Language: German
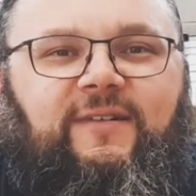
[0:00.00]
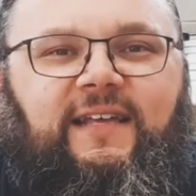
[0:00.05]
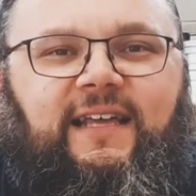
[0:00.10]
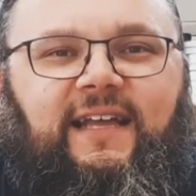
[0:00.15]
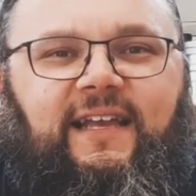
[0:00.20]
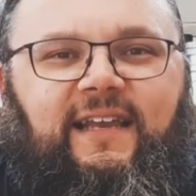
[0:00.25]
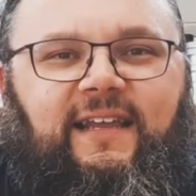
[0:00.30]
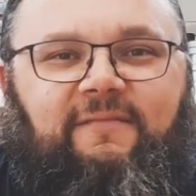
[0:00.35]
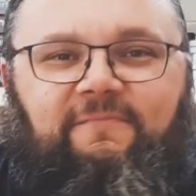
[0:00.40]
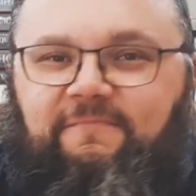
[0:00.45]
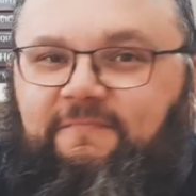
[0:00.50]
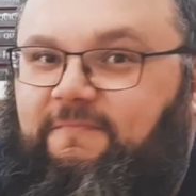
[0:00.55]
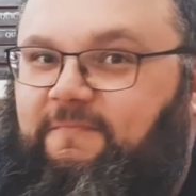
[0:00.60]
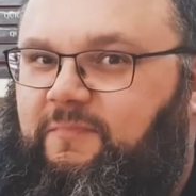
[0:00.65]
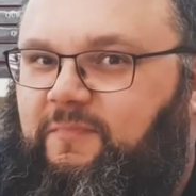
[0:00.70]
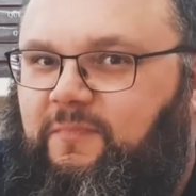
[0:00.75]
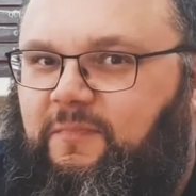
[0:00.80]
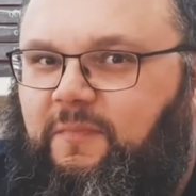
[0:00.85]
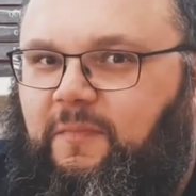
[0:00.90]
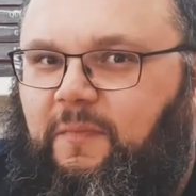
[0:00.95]
ihr Lieben.
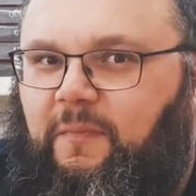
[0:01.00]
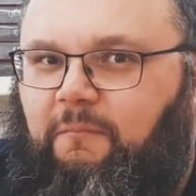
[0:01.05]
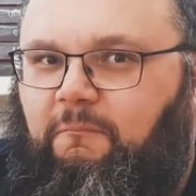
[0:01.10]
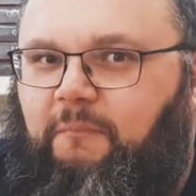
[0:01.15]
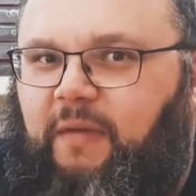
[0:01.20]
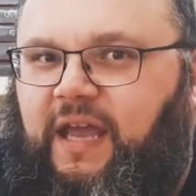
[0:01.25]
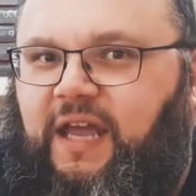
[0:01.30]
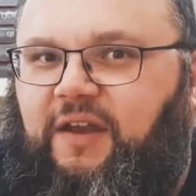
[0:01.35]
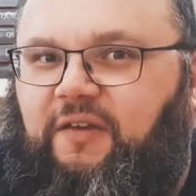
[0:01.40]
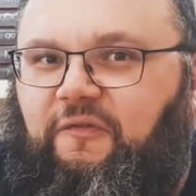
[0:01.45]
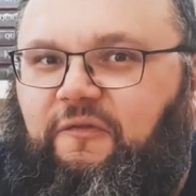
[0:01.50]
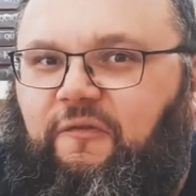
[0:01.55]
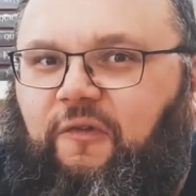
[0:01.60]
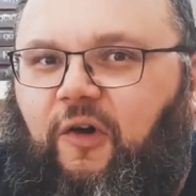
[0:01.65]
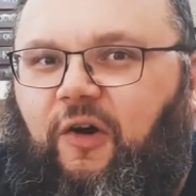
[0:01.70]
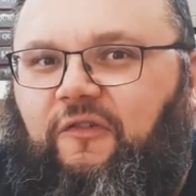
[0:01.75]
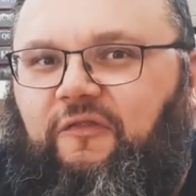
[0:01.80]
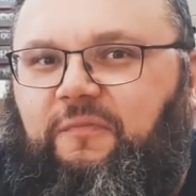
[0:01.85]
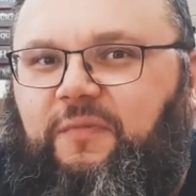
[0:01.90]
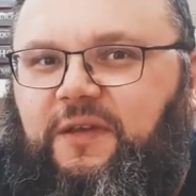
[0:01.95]
May the
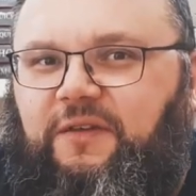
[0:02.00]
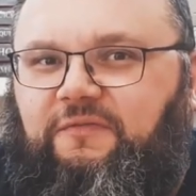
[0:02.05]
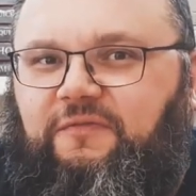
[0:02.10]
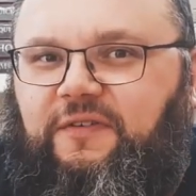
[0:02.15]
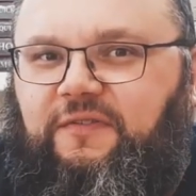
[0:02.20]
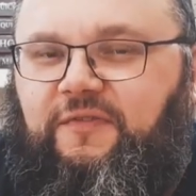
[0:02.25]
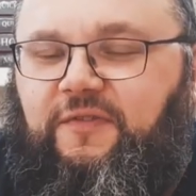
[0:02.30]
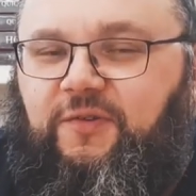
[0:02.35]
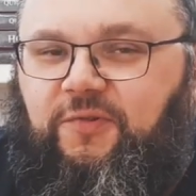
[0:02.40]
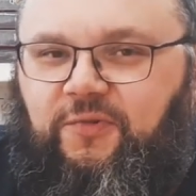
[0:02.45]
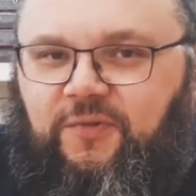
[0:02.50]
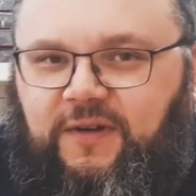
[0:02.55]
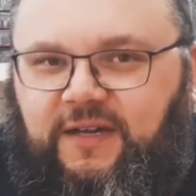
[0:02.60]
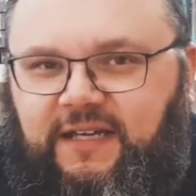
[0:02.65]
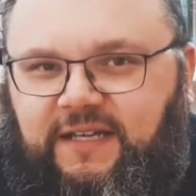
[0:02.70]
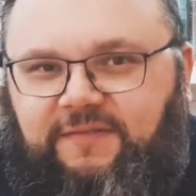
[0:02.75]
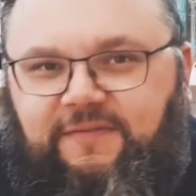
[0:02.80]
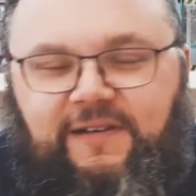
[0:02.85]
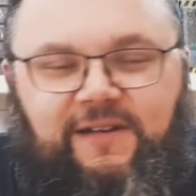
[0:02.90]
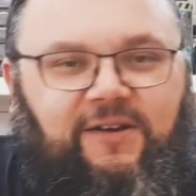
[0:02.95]
fourth be with you.
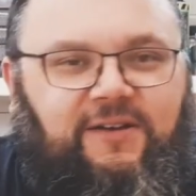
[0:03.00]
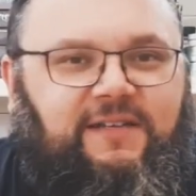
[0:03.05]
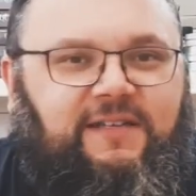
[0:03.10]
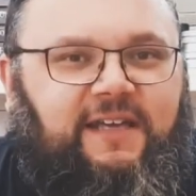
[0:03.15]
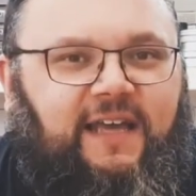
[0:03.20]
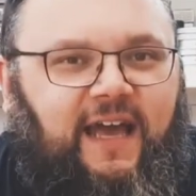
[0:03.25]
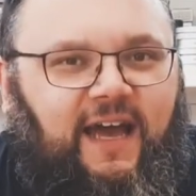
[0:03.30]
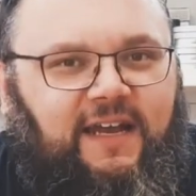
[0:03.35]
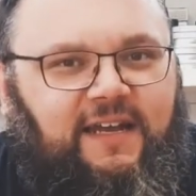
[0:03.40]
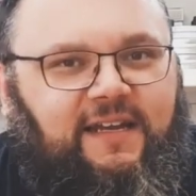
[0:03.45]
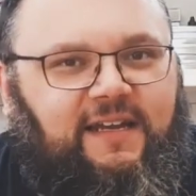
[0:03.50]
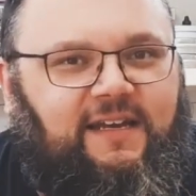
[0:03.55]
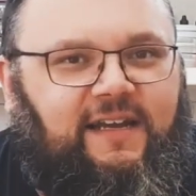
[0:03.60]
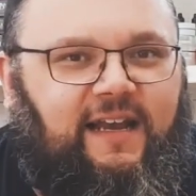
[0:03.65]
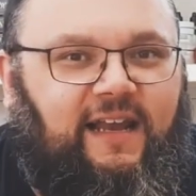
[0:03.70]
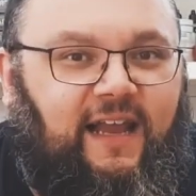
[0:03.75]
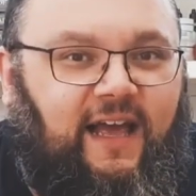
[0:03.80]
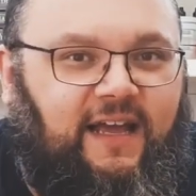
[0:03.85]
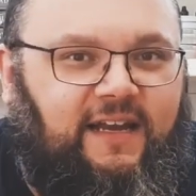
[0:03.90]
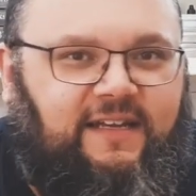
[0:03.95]
Ich will euch gerne ein
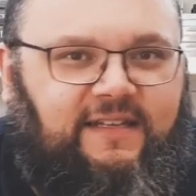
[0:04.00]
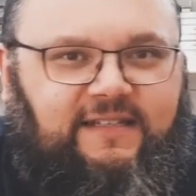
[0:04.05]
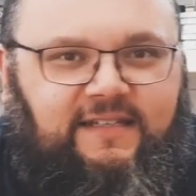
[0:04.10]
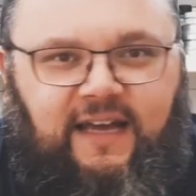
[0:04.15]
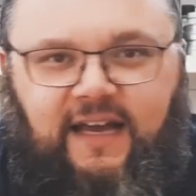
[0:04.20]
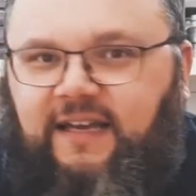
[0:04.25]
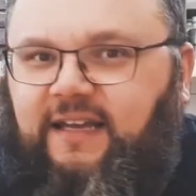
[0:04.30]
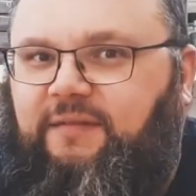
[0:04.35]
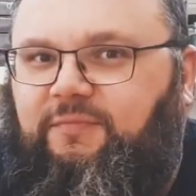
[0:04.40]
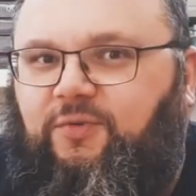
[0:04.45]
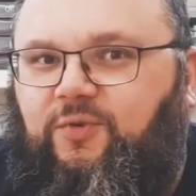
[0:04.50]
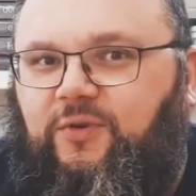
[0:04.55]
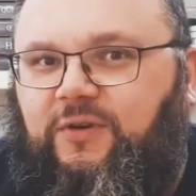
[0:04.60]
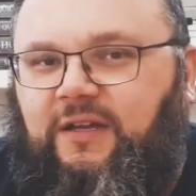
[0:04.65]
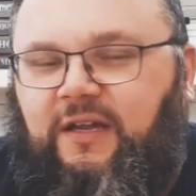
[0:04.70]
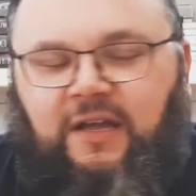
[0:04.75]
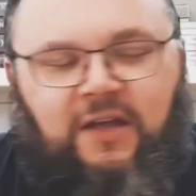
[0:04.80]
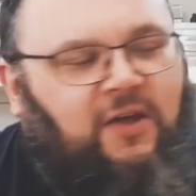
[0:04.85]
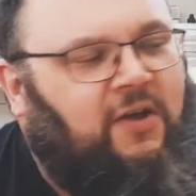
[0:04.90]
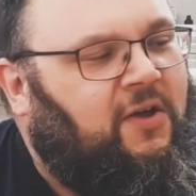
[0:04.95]
kleines Angebot
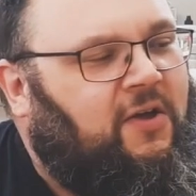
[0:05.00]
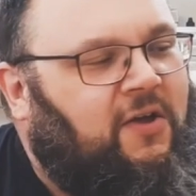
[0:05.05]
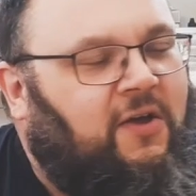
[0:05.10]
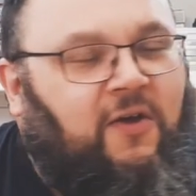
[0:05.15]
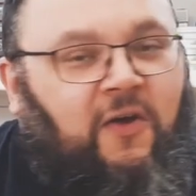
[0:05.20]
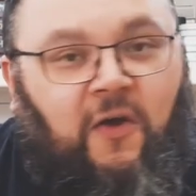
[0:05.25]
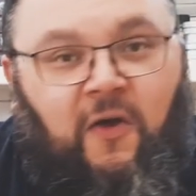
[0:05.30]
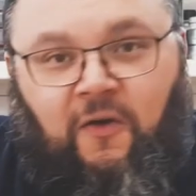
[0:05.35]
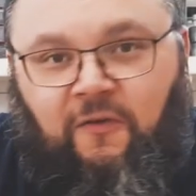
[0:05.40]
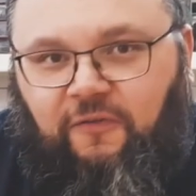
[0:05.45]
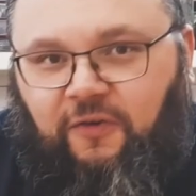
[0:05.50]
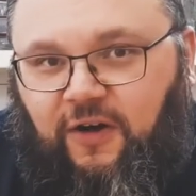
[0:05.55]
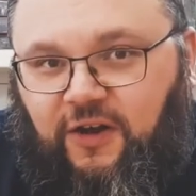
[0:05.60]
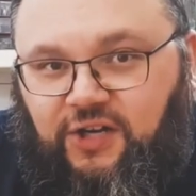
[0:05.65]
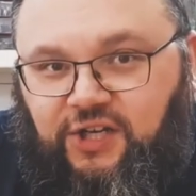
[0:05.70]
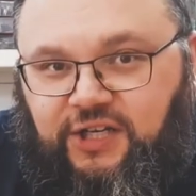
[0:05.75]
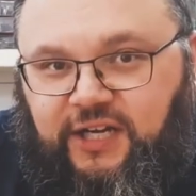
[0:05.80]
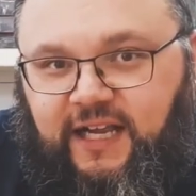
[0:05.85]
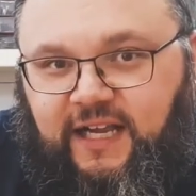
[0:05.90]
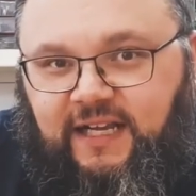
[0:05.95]

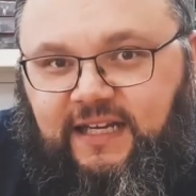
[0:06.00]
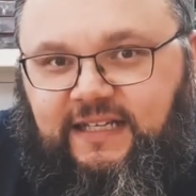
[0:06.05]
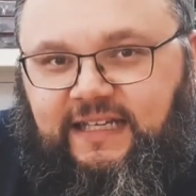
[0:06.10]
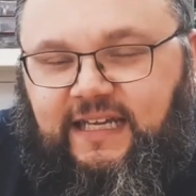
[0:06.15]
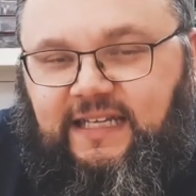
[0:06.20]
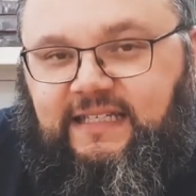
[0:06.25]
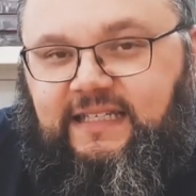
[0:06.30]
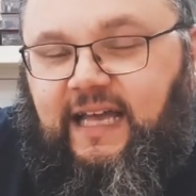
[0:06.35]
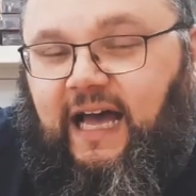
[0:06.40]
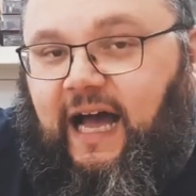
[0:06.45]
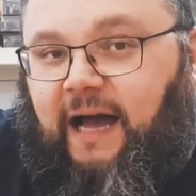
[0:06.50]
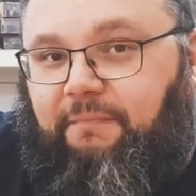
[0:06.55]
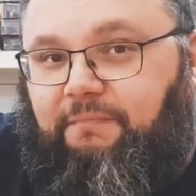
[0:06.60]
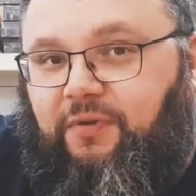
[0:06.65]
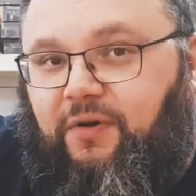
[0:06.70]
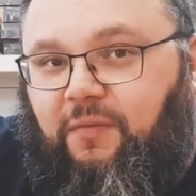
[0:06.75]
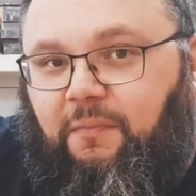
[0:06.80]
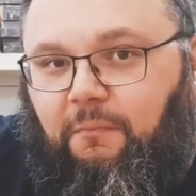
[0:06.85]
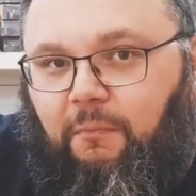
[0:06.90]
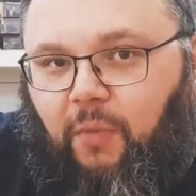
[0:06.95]
vorstellen, das ab
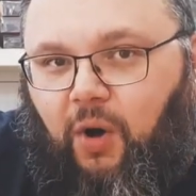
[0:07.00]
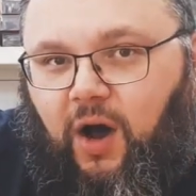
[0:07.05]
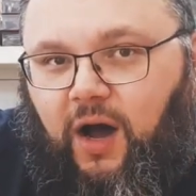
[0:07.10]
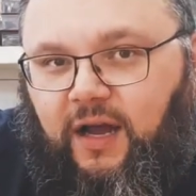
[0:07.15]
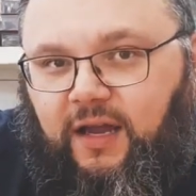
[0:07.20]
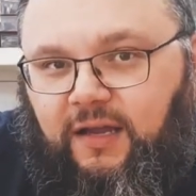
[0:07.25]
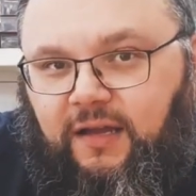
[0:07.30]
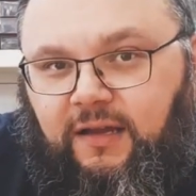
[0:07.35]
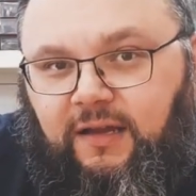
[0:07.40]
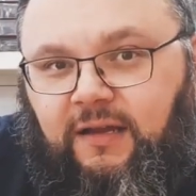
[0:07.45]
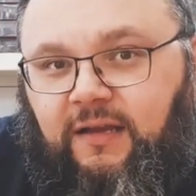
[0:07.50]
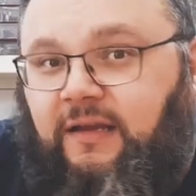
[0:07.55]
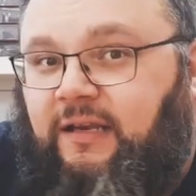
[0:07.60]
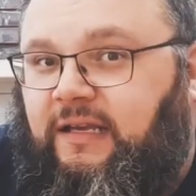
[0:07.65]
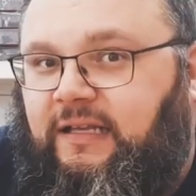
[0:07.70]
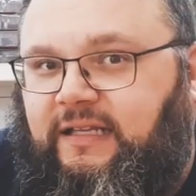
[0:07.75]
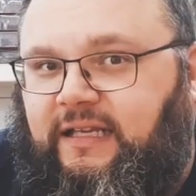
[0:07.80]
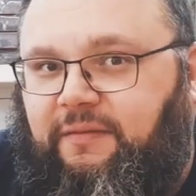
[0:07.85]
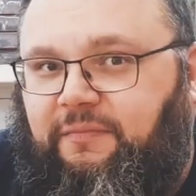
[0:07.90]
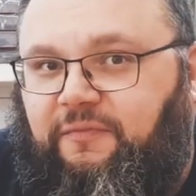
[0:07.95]
morgen,
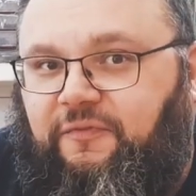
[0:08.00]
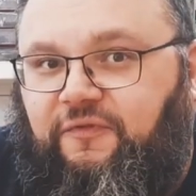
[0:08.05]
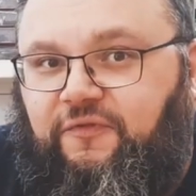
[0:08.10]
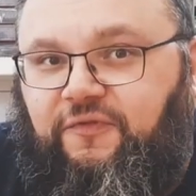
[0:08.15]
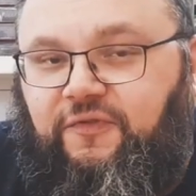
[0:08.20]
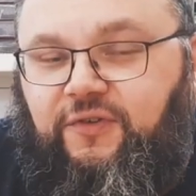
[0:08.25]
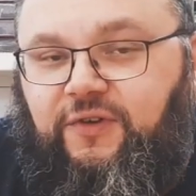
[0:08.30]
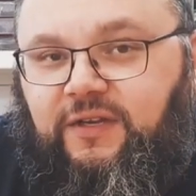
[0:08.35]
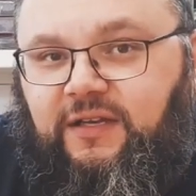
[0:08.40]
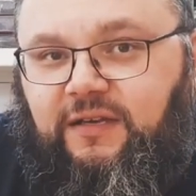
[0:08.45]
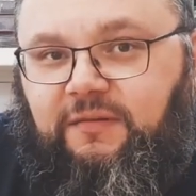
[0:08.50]
dem 4.